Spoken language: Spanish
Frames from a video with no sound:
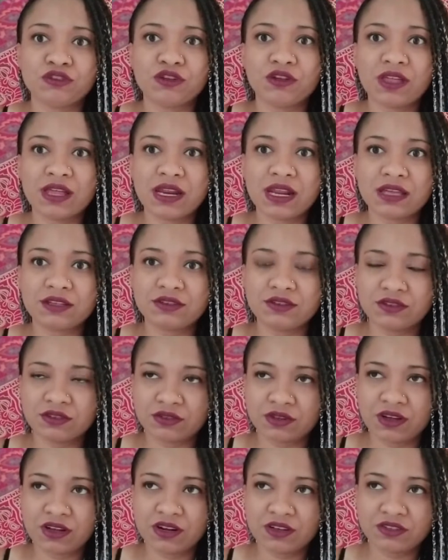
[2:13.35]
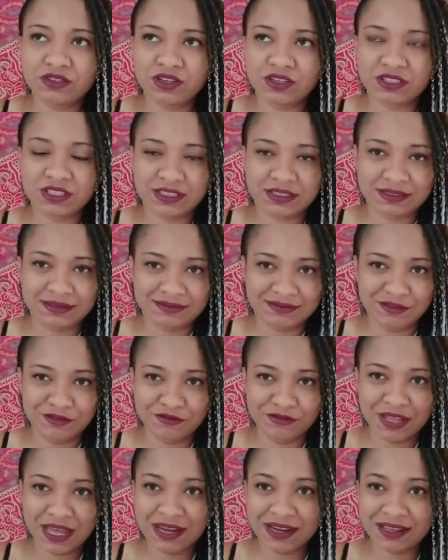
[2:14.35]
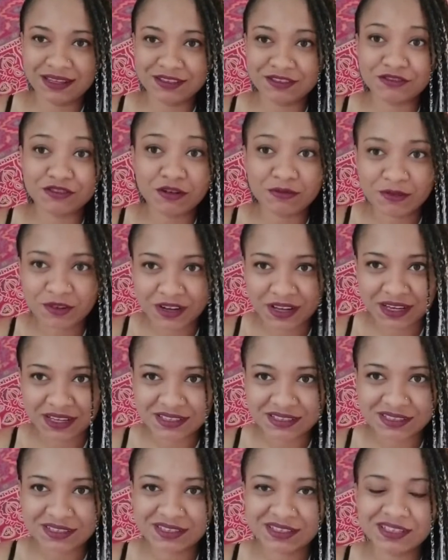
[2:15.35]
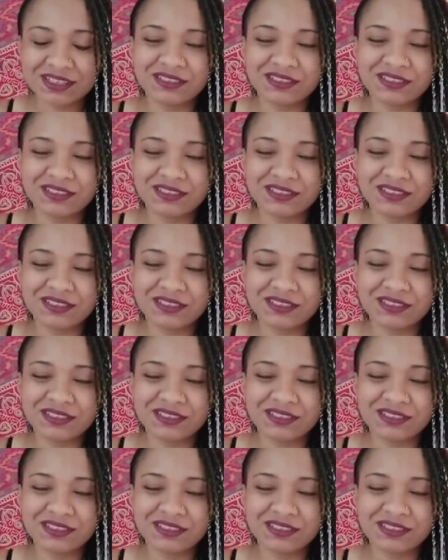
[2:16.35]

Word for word: todos los dioses lunares son mujeres